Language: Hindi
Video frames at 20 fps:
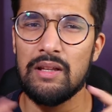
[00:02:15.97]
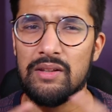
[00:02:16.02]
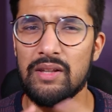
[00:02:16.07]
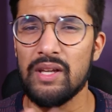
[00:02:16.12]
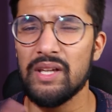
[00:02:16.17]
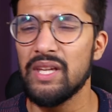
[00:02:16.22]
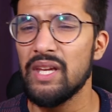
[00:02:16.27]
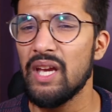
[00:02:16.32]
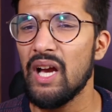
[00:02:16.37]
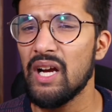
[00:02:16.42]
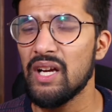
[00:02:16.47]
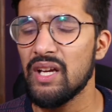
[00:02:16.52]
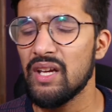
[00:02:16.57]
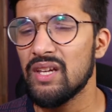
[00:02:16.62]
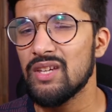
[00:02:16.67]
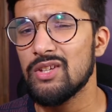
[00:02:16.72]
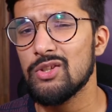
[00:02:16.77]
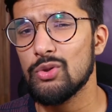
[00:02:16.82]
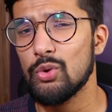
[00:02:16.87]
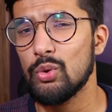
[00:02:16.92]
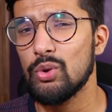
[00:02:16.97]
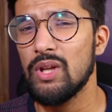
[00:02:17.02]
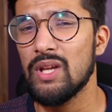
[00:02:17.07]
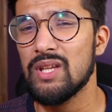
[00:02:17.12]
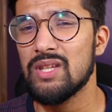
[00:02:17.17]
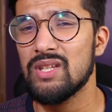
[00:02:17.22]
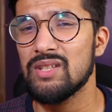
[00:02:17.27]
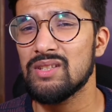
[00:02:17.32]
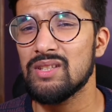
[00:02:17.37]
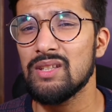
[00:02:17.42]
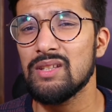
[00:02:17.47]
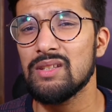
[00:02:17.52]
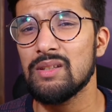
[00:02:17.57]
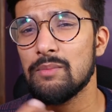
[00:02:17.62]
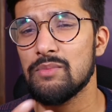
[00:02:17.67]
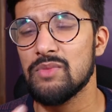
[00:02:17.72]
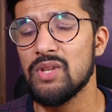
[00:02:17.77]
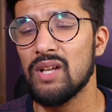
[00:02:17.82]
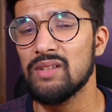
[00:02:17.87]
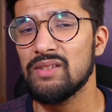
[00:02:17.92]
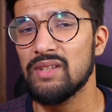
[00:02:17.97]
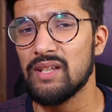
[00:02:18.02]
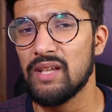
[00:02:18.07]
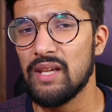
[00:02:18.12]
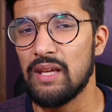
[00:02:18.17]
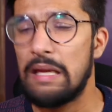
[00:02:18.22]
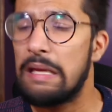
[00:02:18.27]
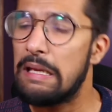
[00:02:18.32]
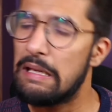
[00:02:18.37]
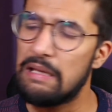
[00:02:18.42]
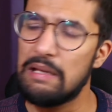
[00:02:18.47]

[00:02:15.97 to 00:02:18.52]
ताकि आगे की स्टोरी अच्छे से समझा सके